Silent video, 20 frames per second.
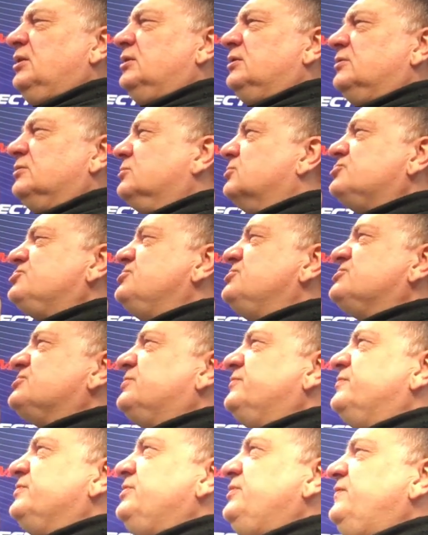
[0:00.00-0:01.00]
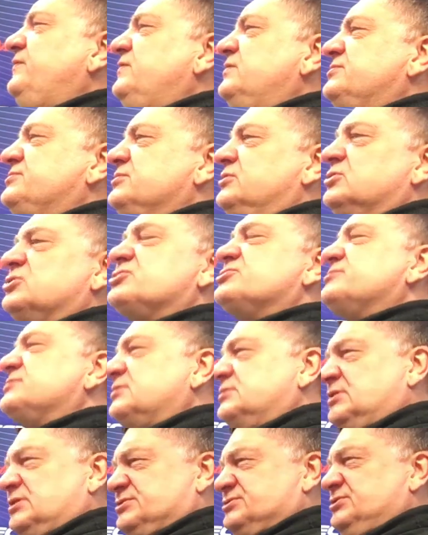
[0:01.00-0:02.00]
Грузинского не видел,
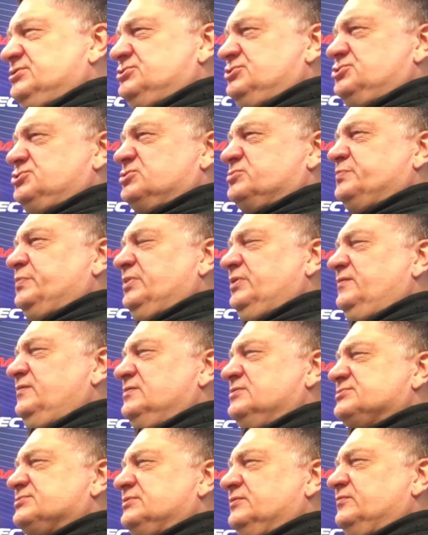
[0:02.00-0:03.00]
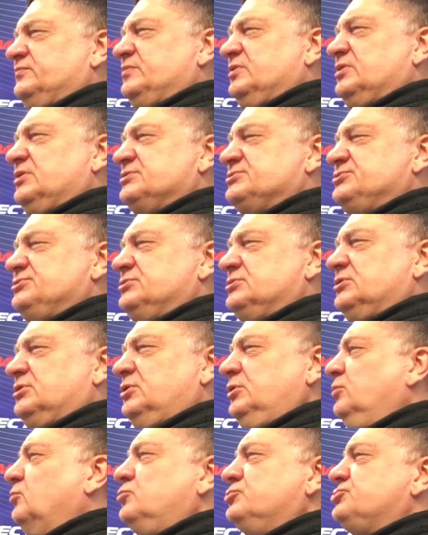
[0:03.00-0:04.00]
краснодарский сейчас появился в
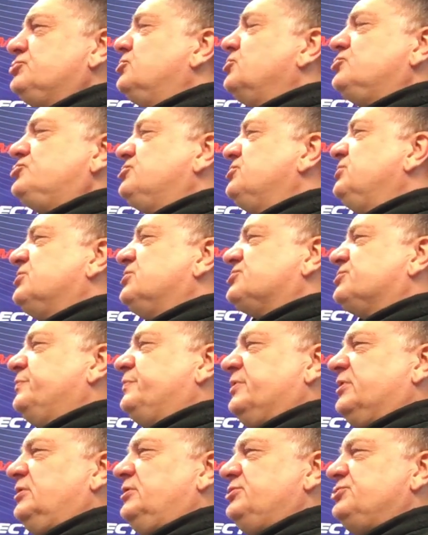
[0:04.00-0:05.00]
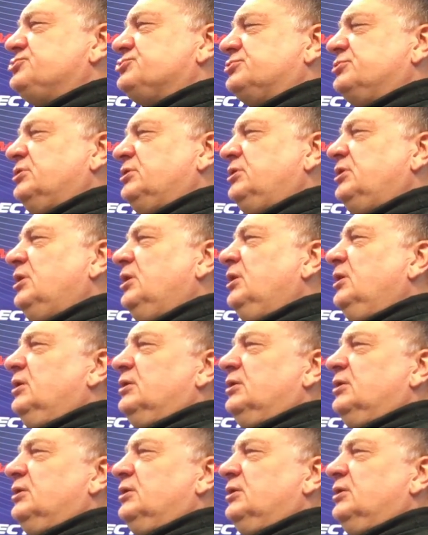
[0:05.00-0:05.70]
магазинах, и очень-очень даже приличный.